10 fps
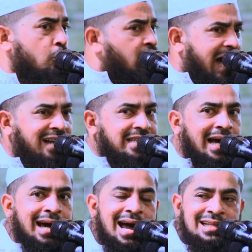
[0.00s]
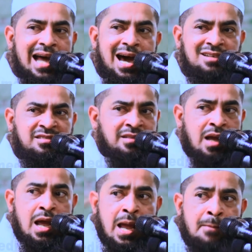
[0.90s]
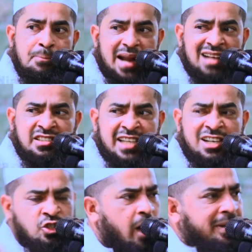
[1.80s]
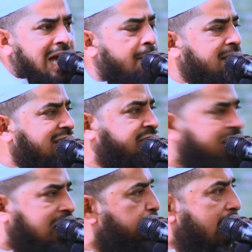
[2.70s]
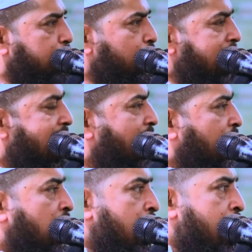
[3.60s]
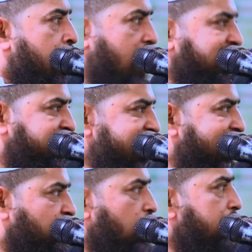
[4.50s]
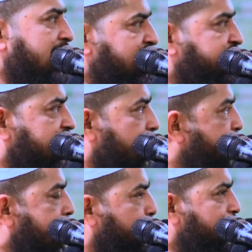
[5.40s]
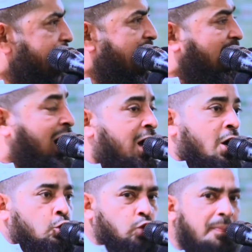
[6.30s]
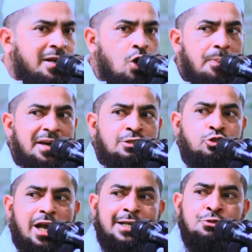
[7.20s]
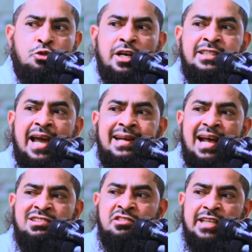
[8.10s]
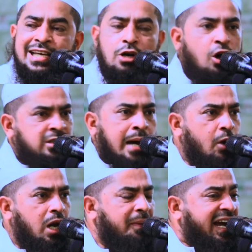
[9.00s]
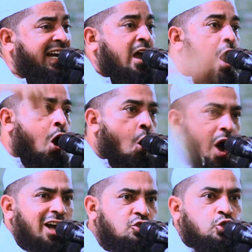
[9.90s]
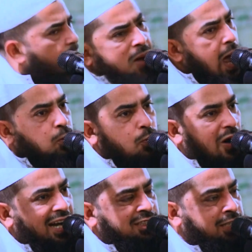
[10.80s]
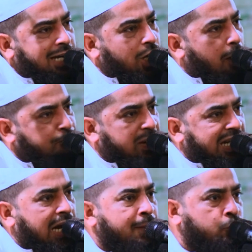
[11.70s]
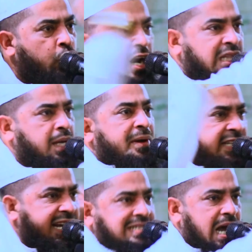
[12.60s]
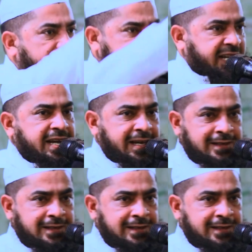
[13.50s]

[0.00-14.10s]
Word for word: হুঙ্কার দেখায় দেন ফ্রান্সের জমিনে আমরা যেতে পারবো না রাশিয়ার জমিনে যেতে পারবো না তবে নবীর চরিত্রে যাই নাস্তিকে কথা বলবে ওর জবাব উপরের থেকে রব্বে কারিম করে দেবে ঠিক না বেঠে